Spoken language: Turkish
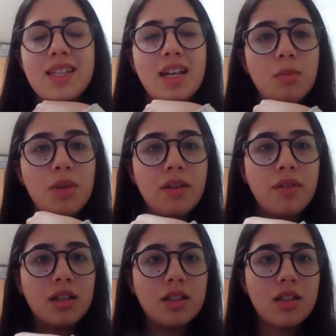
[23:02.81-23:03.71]
Tarama
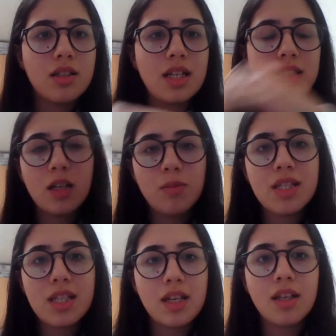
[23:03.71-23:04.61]
evraklarınız yani
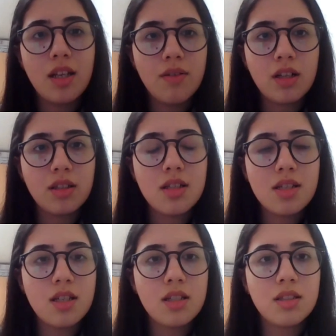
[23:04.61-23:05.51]
taramanız gereken
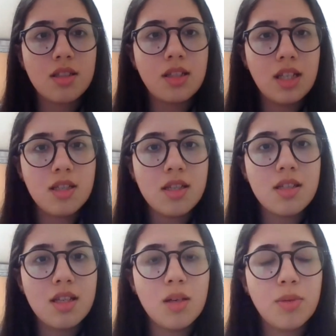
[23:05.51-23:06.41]
evraklarınız yanınızda değilse
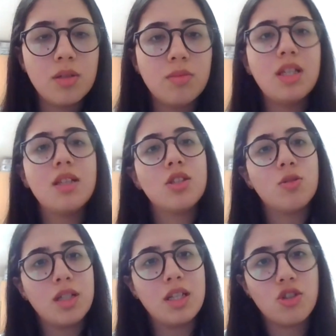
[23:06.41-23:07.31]
Zeynep Hanım'la
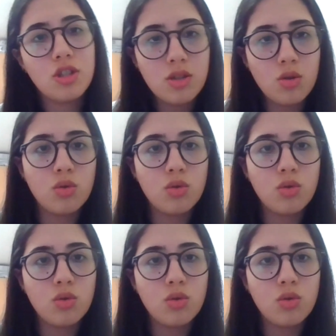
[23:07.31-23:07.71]
iletişime geçiniz.